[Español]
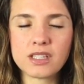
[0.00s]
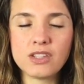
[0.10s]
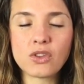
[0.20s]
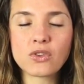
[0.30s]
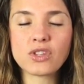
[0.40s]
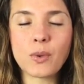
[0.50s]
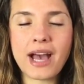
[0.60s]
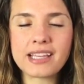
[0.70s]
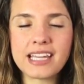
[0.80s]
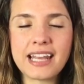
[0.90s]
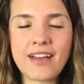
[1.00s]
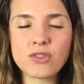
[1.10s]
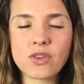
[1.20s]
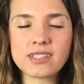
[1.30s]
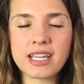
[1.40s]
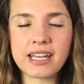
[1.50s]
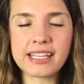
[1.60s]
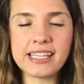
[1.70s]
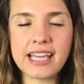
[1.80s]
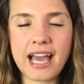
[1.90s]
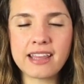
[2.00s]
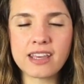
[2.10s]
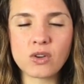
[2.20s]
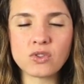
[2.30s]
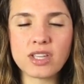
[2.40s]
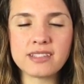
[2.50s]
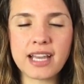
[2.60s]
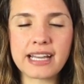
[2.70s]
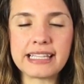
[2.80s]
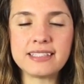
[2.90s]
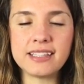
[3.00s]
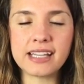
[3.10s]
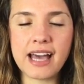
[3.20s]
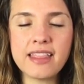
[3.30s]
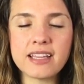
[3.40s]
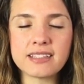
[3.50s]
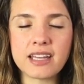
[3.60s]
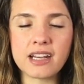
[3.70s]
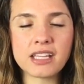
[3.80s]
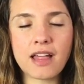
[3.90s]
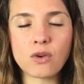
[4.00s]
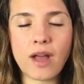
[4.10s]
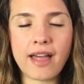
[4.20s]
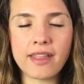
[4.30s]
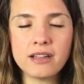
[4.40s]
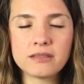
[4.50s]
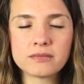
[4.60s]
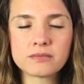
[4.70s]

y todo se va llenando de esa energía de conciencia crística, de esa energía dorada.